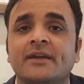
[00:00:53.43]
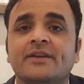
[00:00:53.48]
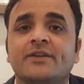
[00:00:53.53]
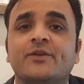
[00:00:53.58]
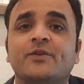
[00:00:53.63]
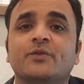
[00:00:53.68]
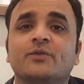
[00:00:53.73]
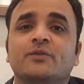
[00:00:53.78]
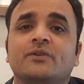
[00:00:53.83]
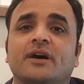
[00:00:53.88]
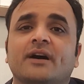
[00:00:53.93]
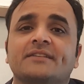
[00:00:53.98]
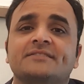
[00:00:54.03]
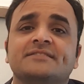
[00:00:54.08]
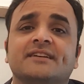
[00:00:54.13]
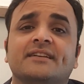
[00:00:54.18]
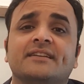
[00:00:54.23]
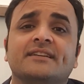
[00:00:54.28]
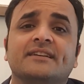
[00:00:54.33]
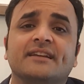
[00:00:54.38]
क्यों
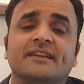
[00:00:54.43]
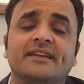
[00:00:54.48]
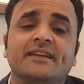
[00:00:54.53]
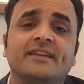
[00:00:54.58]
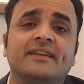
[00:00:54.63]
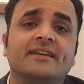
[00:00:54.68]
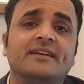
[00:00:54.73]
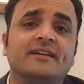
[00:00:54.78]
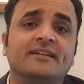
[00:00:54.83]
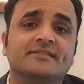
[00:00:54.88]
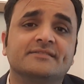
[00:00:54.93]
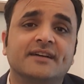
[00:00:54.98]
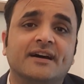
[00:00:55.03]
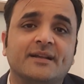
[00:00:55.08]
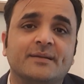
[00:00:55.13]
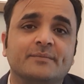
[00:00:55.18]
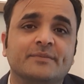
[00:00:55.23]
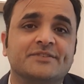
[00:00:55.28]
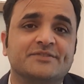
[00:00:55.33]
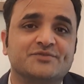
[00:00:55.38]
अचानक एक एक
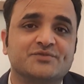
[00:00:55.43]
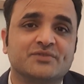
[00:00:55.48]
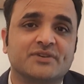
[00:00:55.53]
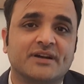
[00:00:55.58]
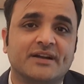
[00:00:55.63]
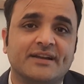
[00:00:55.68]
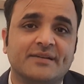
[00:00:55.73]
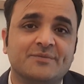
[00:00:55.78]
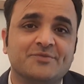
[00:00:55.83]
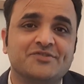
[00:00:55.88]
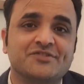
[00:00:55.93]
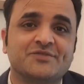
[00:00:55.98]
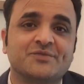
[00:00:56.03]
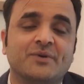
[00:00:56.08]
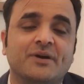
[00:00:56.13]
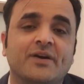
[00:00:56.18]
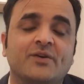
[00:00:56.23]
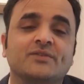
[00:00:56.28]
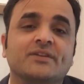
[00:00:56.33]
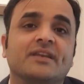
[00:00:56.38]
हज़ार बच्चों का एडमिशन
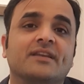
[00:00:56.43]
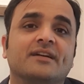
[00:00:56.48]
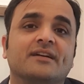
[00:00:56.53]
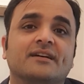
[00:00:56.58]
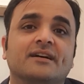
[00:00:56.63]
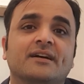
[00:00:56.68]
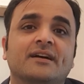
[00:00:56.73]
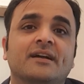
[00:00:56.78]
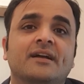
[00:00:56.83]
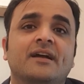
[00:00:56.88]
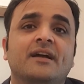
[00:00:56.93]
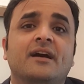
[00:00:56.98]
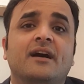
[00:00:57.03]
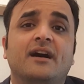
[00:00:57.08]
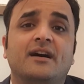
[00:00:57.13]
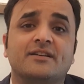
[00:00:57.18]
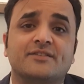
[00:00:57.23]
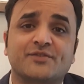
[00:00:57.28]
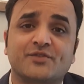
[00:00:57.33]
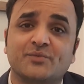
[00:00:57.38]
वहाँ होने लगा
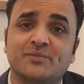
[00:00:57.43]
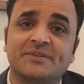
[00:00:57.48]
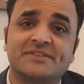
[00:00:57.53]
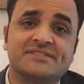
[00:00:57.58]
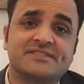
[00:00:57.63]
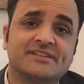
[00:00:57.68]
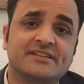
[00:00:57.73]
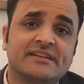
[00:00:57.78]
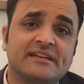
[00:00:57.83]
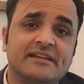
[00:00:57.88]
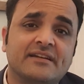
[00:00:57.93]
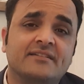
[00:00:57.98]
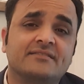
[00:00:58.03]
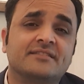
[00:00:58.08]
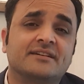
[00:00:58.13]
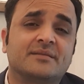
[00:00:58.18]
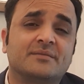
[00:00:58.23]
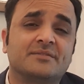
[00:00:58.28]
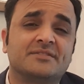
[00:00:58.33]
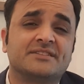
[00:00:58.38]
800 बच्चे
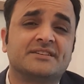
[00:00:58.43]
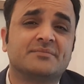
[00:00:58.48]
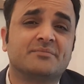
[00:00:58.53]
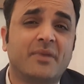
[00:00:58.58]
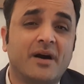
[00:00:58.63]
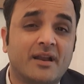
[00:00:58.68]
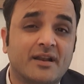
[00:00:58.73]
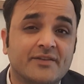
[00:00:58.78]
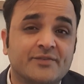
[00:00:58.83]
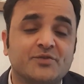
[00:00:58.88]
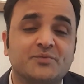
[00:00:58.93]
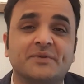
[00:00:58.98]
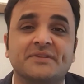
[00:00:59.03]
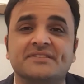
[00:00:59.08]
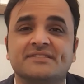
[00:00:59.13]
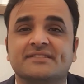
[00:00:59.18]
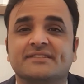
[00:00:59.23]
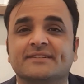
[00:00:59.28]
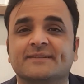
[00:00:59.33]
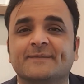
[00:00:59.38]
1000 बच्चे 1200
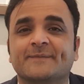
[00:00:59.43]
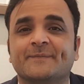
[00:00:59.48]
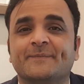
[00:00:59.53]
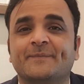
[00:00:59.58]
बच्चे